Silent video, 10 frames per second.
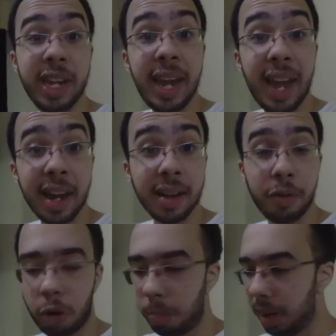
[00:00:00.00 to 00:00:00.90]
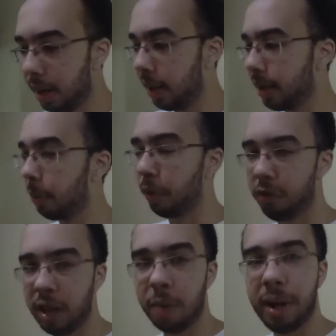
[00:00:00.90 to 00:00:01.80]
nem era da Forplay ainda, pra
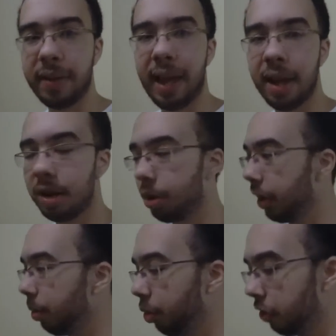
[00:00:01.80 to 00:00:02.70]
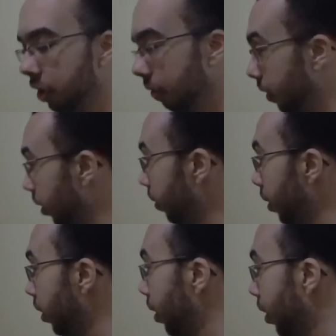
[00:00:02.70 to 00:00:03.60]
vocês terem uma ideia, quando ele me deu esse chaveiro.
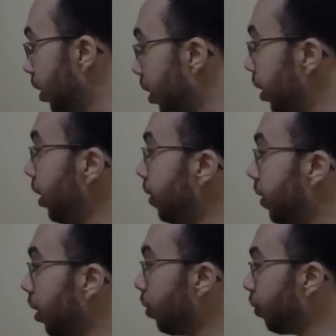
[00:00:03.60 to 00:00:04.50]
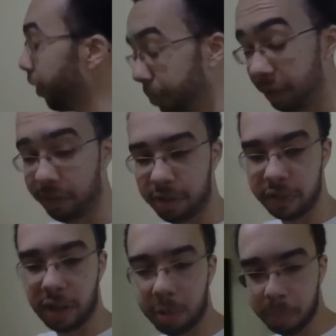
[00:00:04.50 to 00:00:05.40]
Então faz bastante
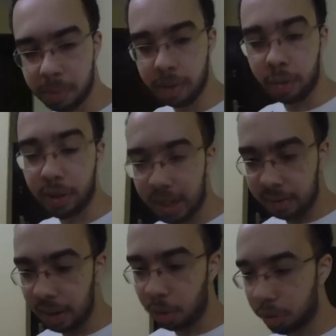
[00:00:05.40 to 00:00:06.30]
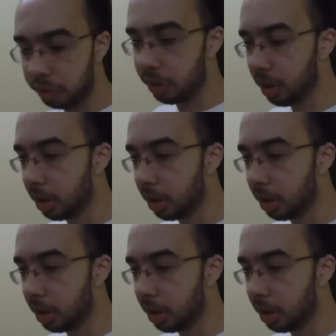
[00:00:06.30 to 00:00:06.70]
tempo. Eu tenho ele até hoje.